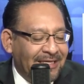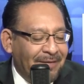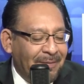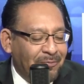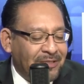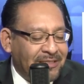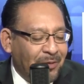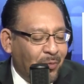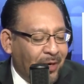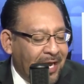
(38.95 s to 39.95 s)
Debemos
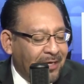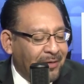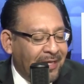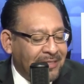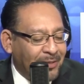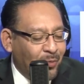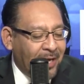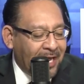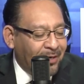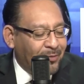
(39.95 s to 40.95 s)
asegurar,
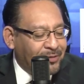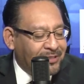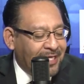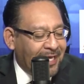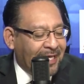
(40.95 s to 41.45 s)
asegurarnos de